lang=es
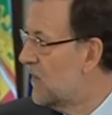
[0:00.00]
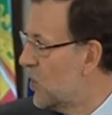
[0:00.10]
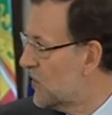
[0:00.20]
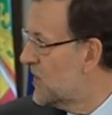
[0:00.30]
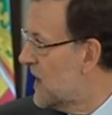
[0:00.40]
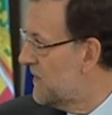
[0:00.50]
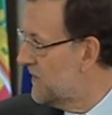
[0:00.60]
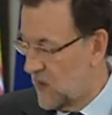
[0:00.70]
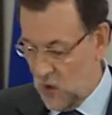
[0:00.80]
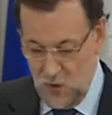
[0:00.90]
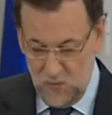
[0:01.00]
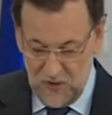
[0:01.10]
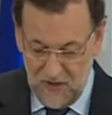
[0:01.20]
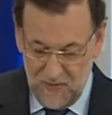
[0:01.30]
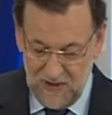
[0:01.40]
Murcia,
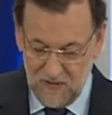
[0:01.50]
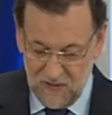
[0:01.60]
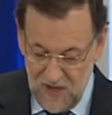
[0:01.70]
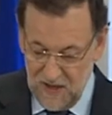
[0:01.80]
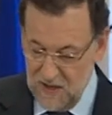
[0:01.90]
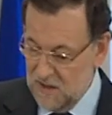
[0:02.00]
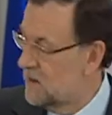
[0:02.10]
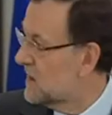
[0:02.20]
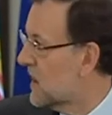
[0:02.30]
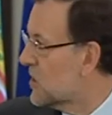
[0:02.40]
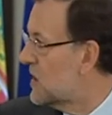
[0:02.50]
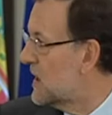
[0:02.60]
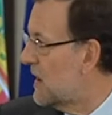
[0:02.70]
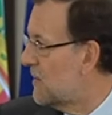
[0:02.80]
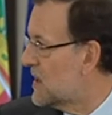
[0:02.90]
Comunidad Valenciana,
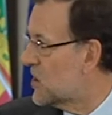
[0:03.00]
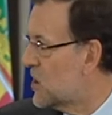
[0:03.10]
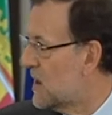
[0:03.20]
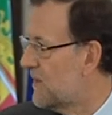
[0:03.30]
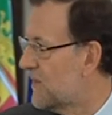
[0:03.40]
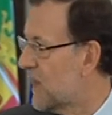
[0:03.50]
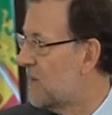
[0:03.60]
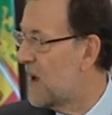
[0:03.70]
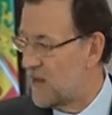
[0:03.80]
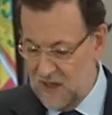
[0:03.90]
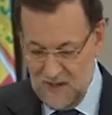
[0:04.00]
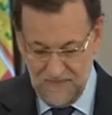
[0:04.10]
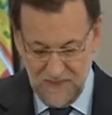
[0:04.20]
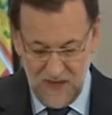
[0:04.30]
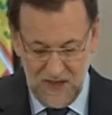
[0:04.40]
Castilla-La Mancha, Madrid
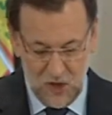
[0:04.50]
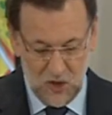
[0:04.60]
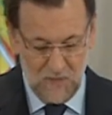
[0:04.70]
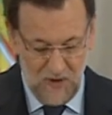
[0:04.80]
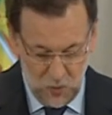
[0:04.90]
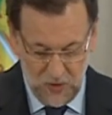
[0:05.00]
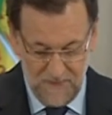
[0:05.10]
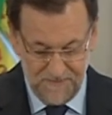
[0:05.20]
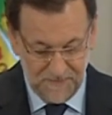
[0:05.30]
y Extremadura.